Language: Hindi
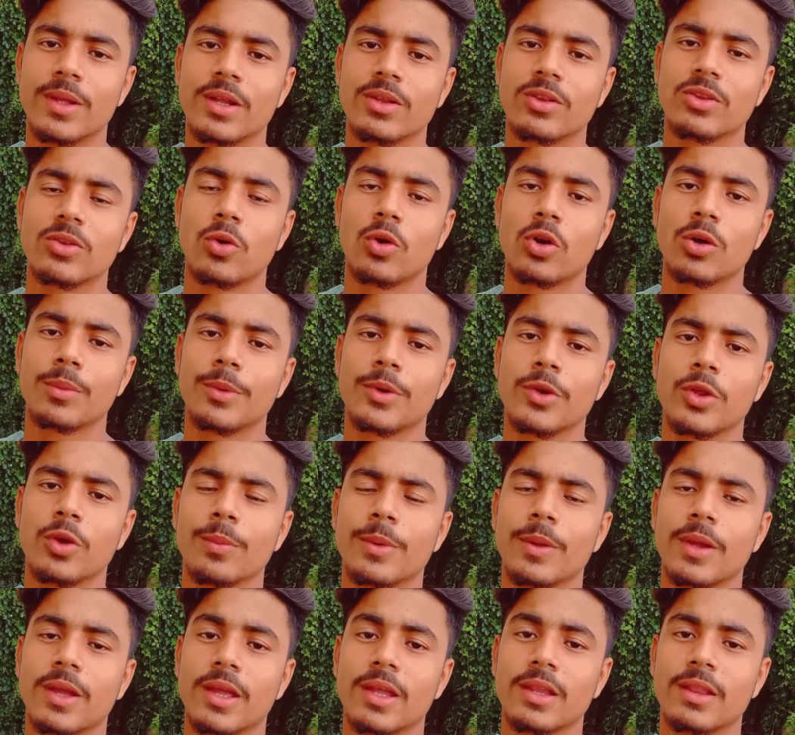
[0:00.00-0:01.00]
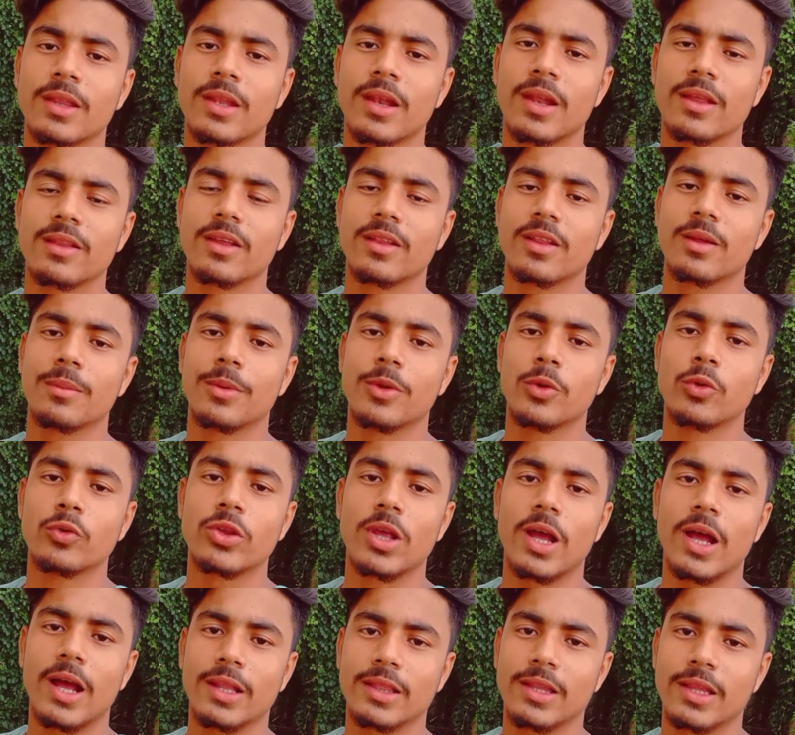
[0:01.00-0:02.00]
मेरे शॉर्ट वीडियो पे कितना ज़्यादा
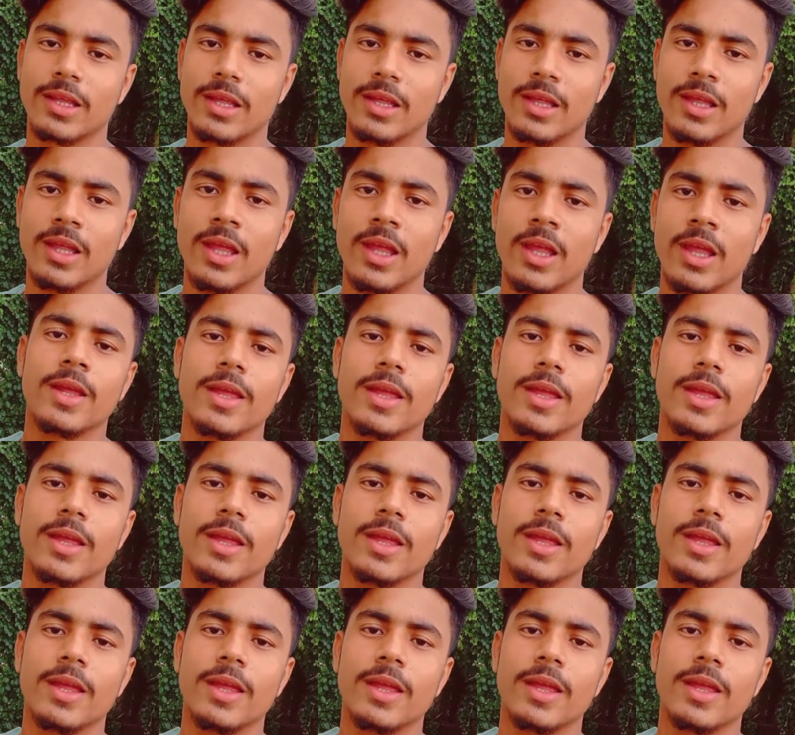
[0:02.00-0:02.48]
व्यूज़ आते हैं